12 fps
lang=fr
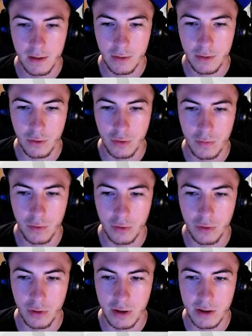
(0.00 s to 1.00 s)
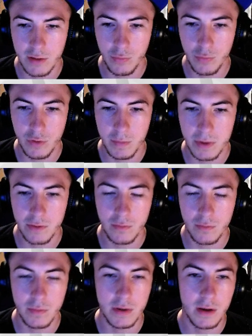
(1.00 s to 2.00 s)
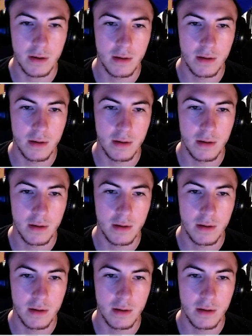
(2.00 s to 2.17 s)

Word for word: que, comment, que les lignes puissent pas tomber.